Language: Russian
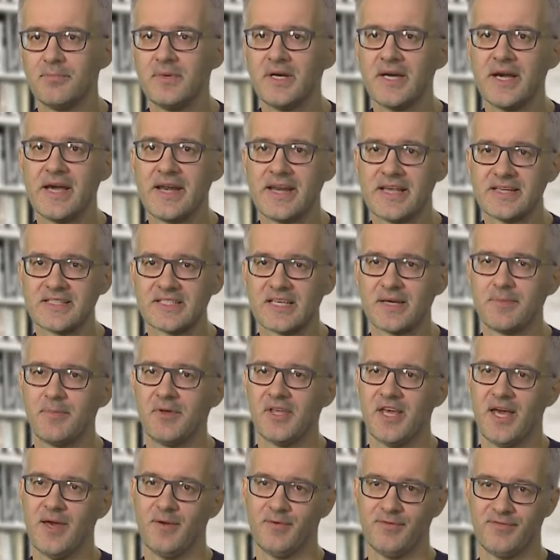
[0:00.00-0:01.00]
мы резко
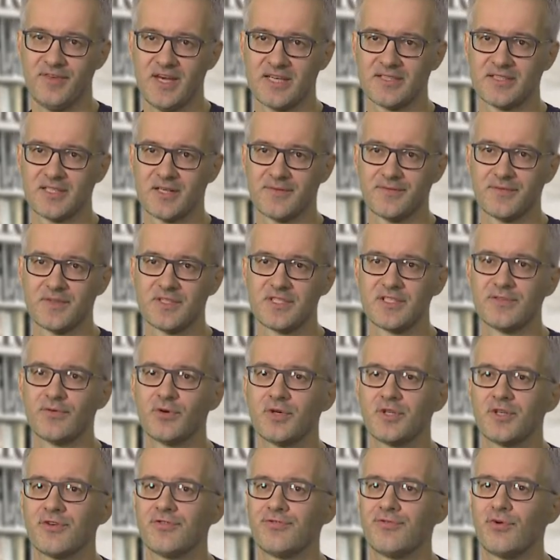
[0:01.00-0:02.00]
меняем вектор.
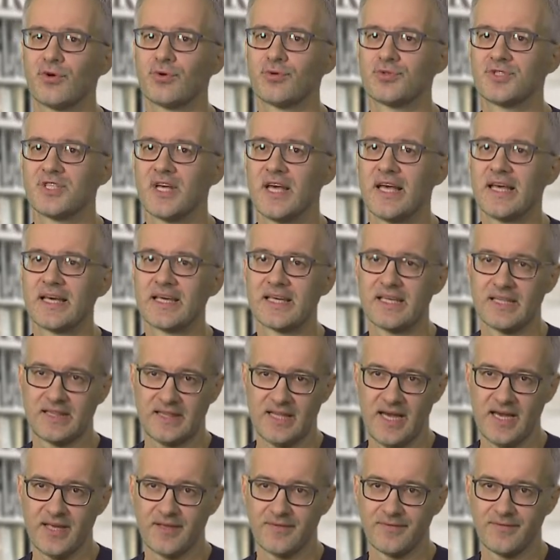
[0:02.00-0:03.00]
Сегодня в фокусе
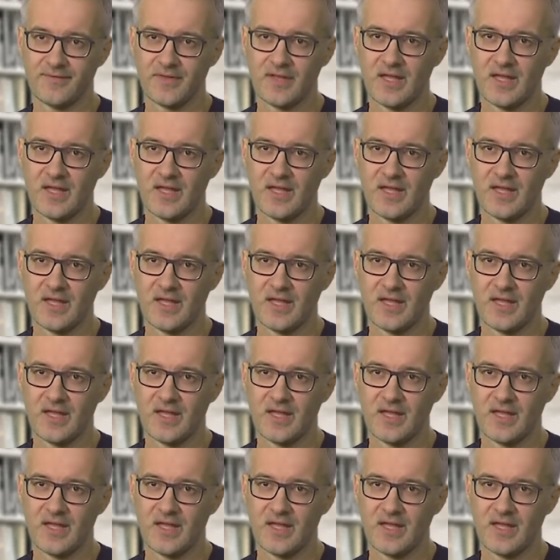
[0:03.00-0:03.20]
Китай.